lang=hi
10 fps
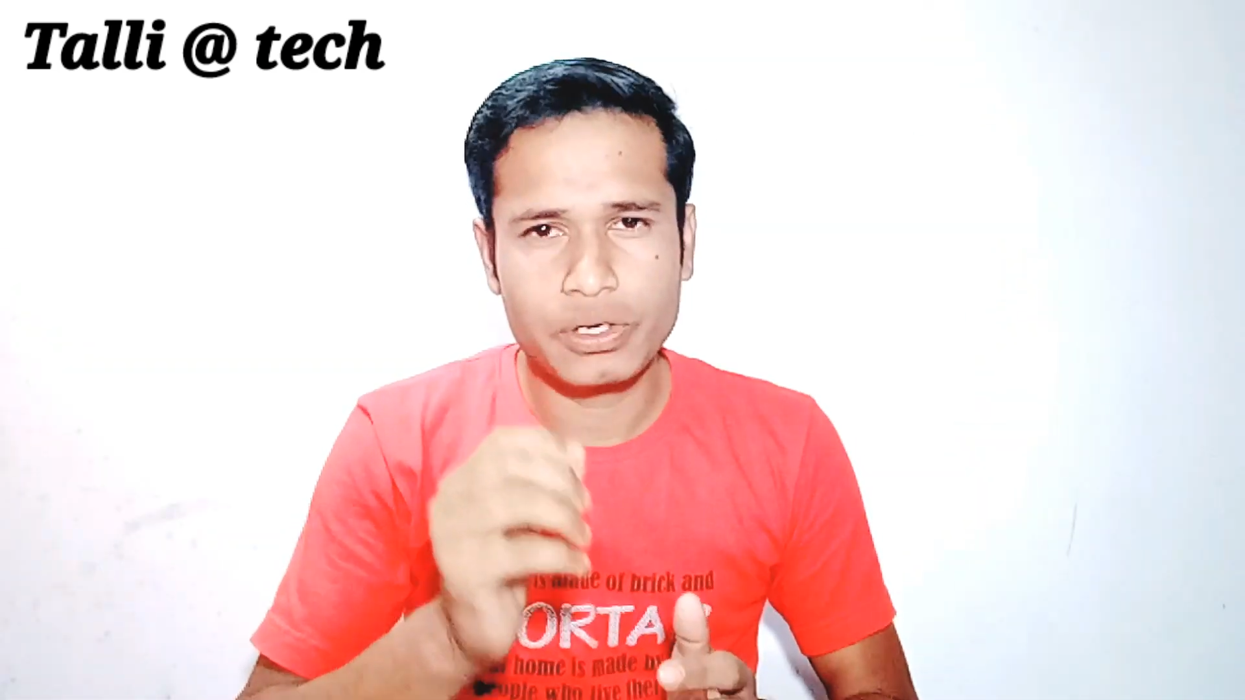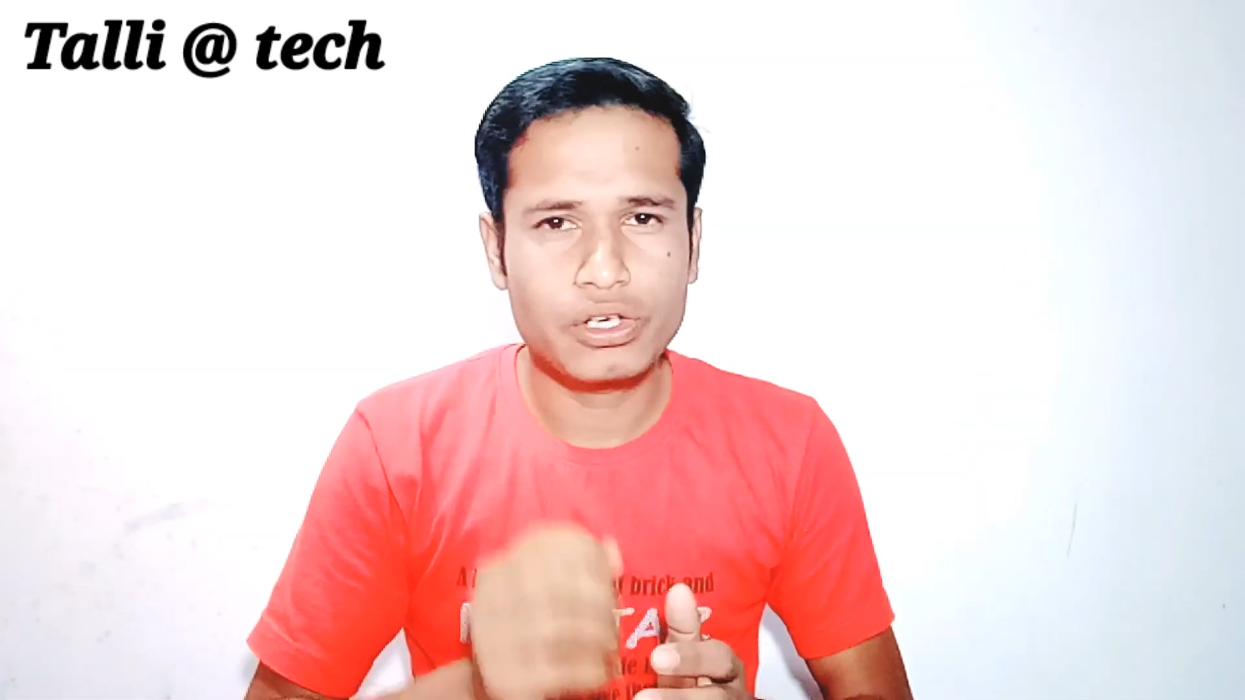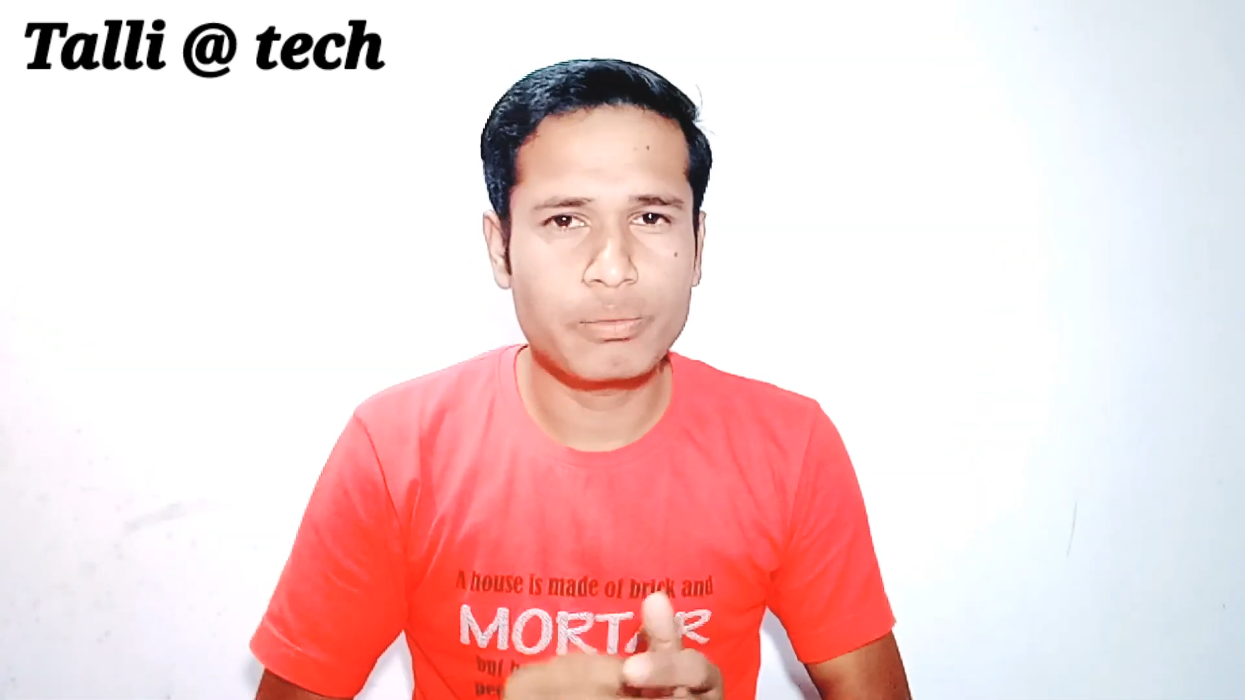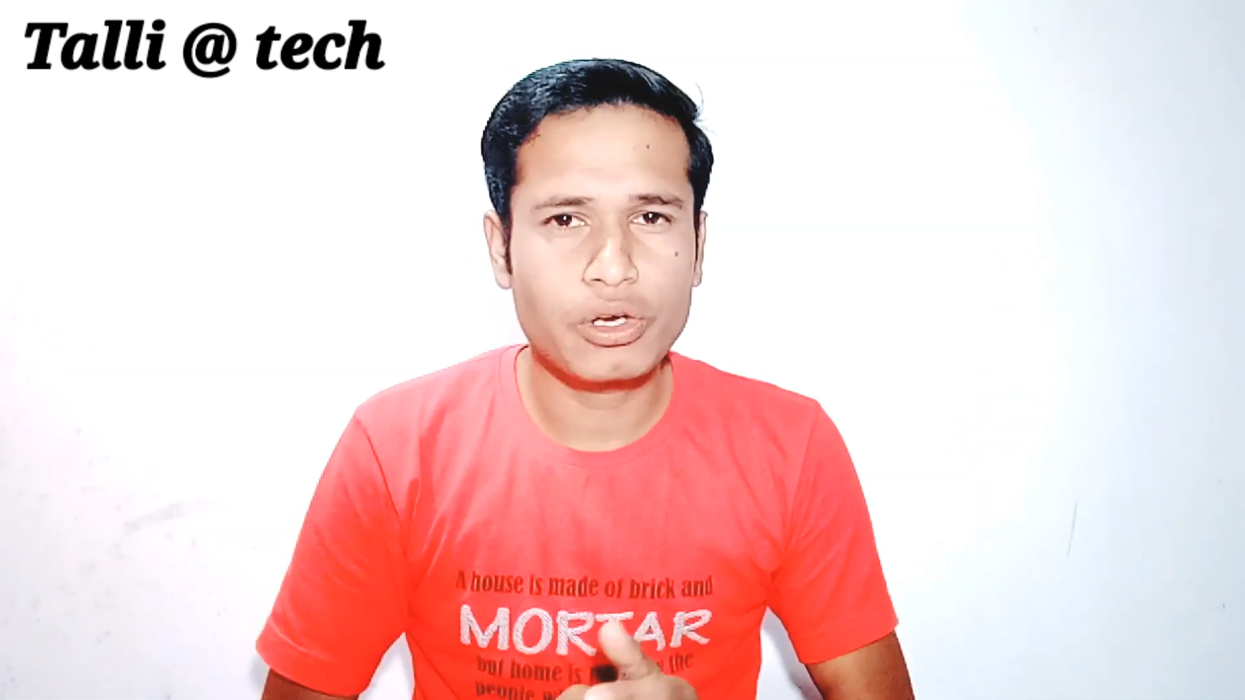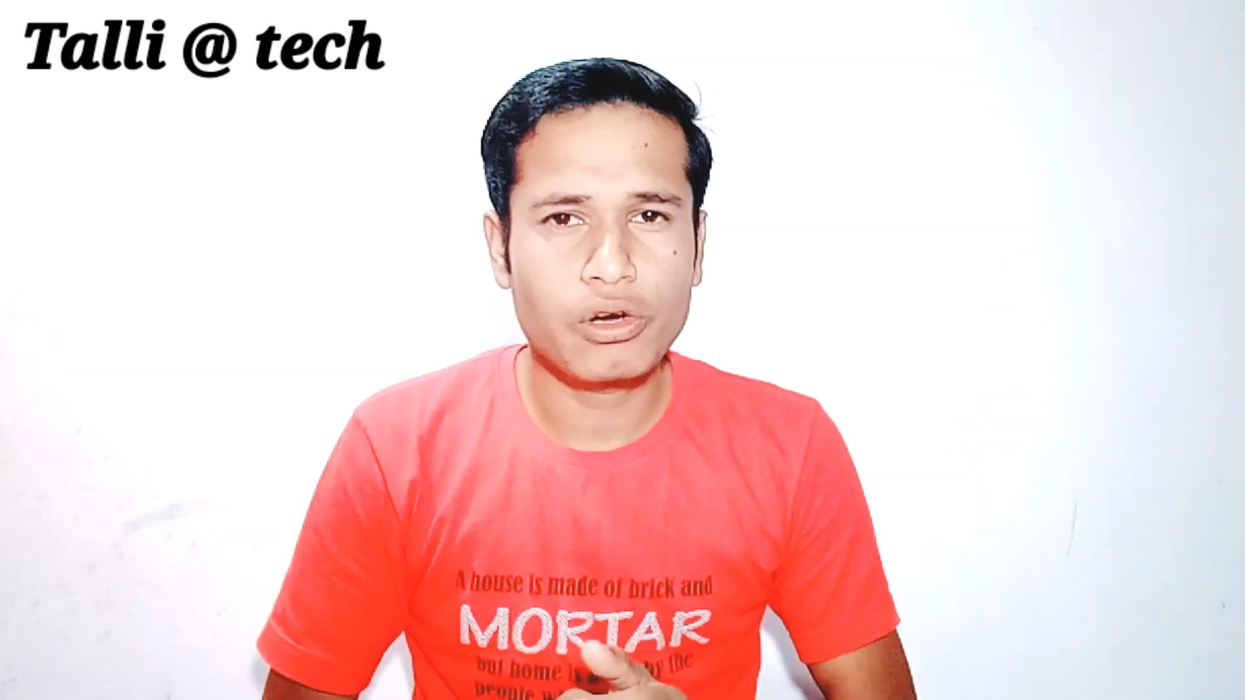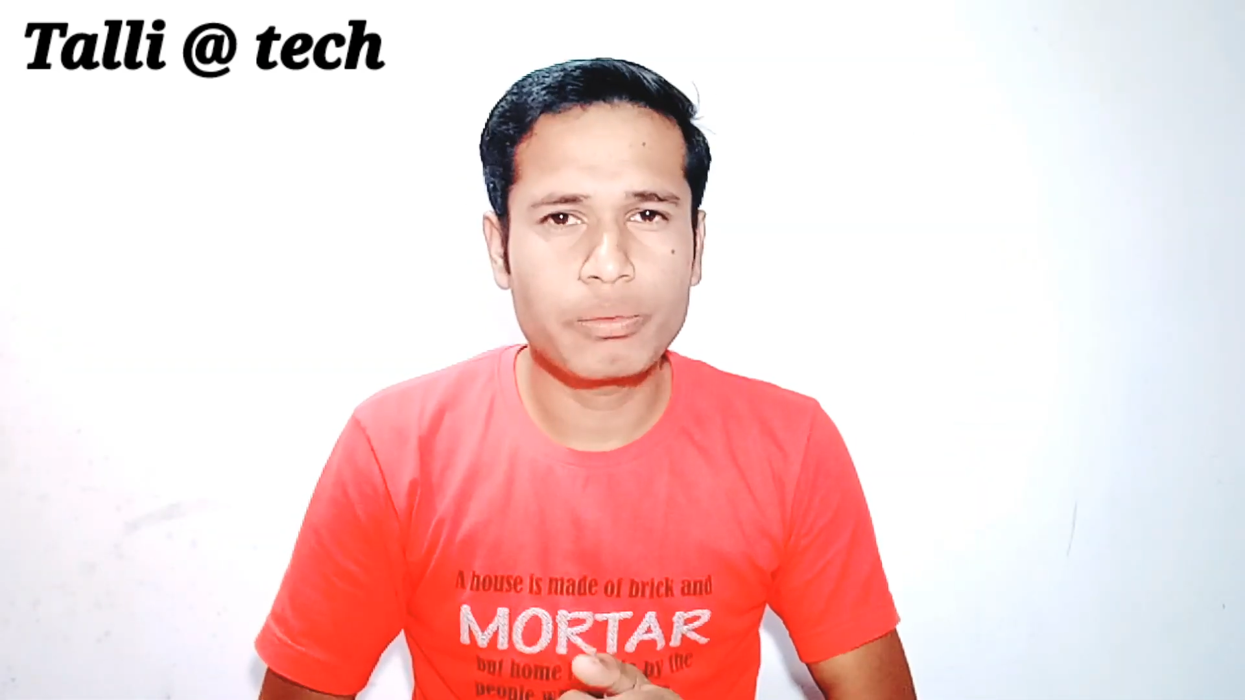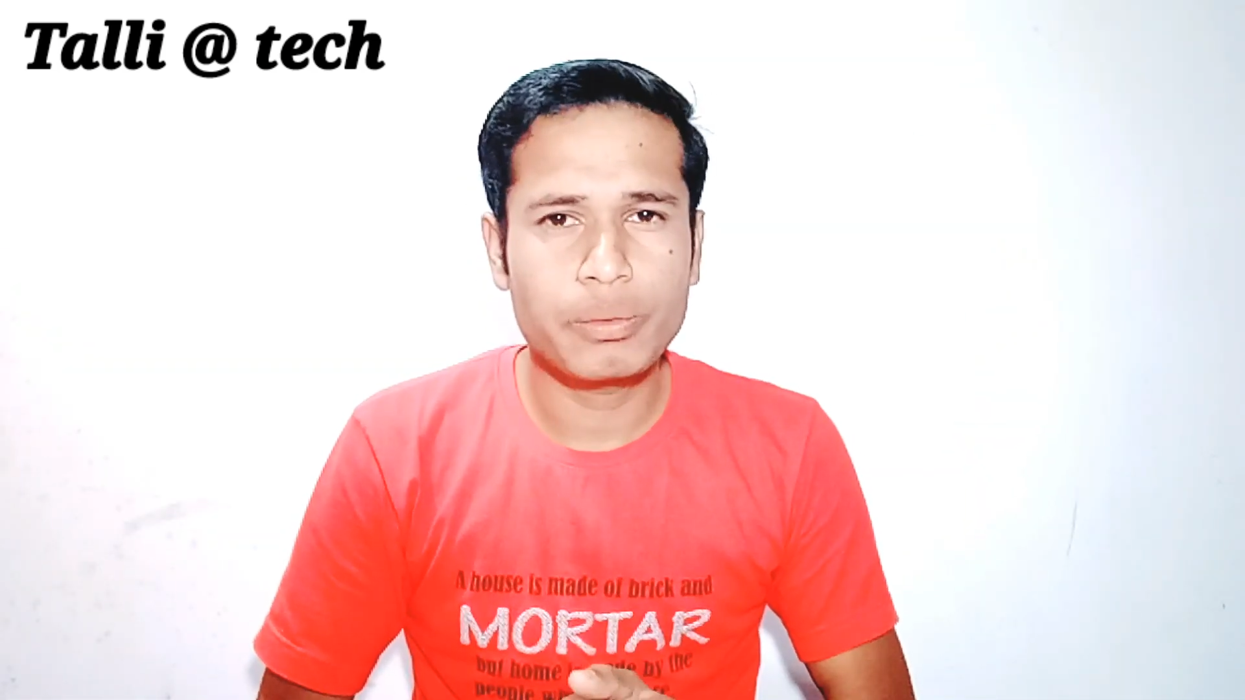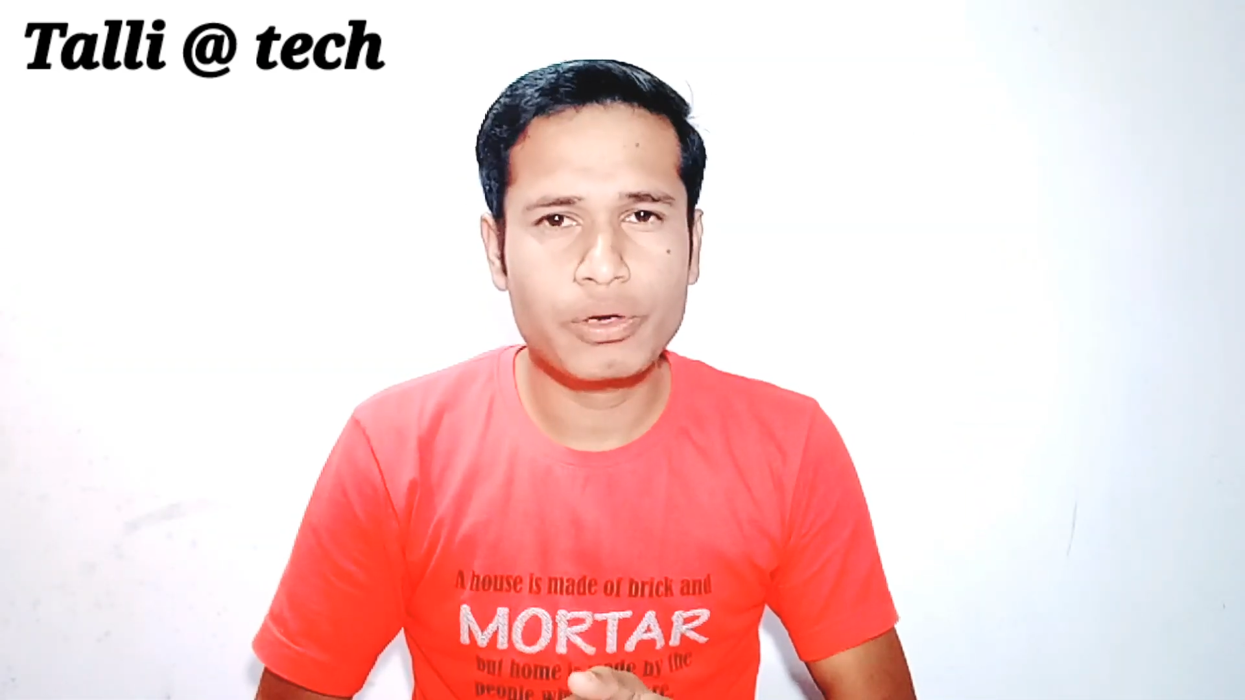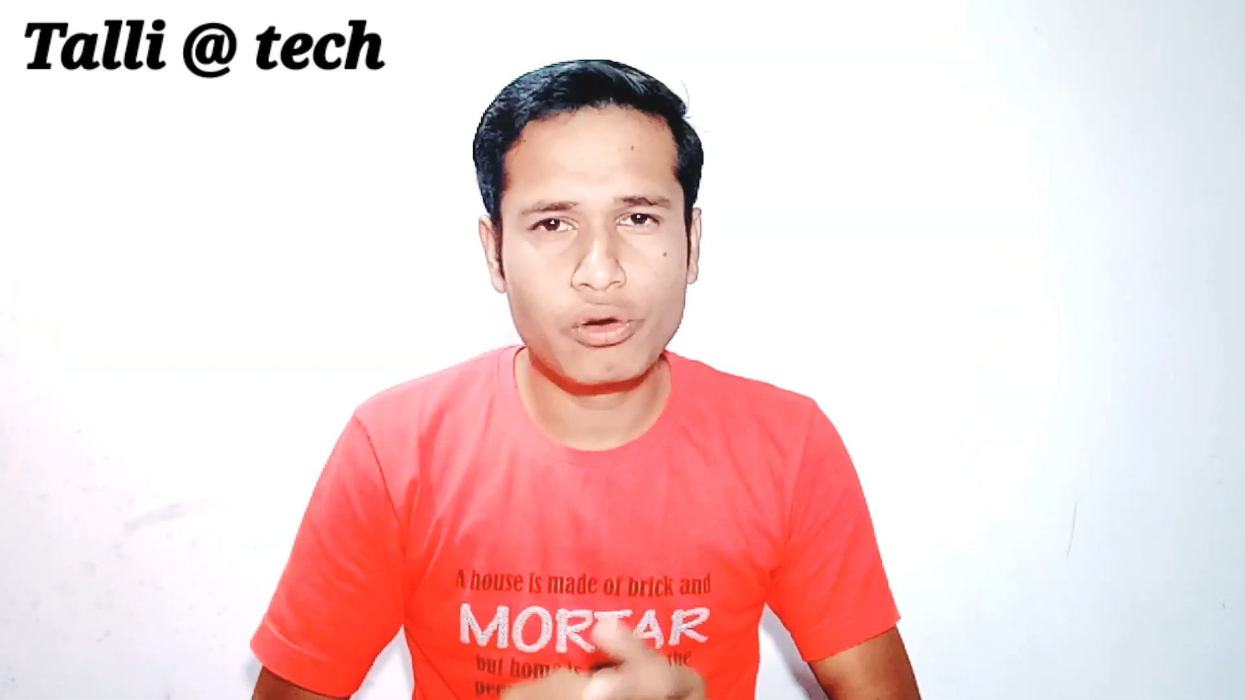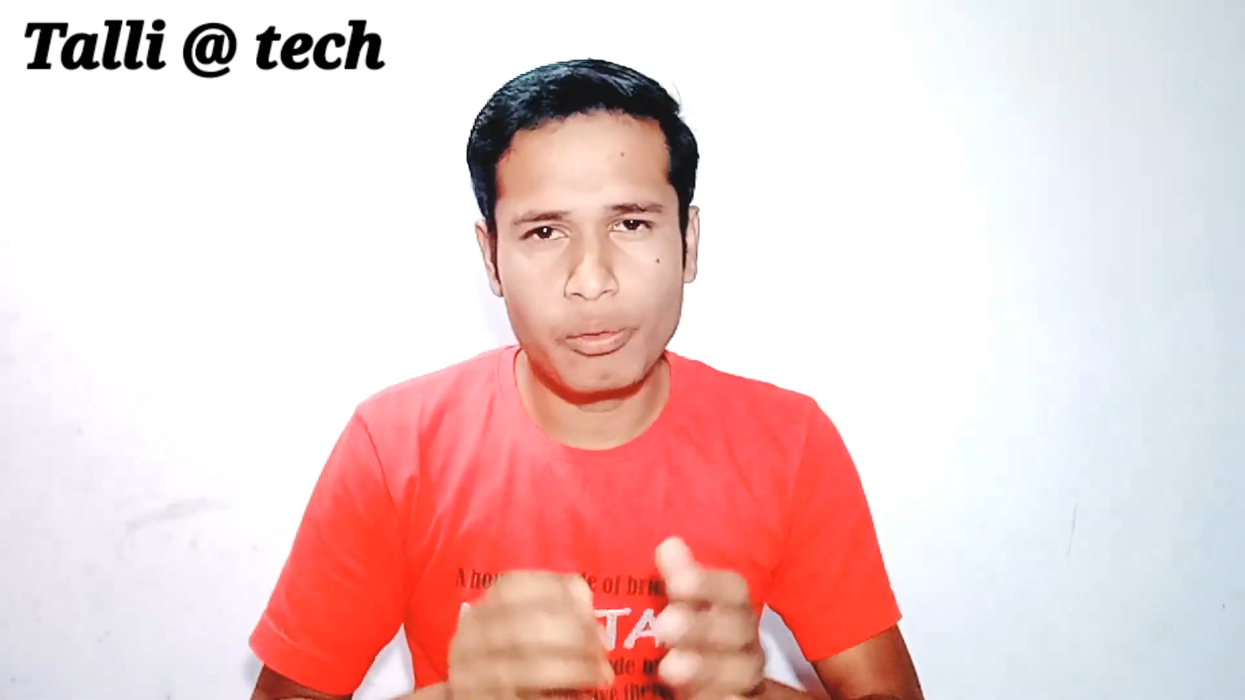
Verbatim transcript: वीडियो में कोई भी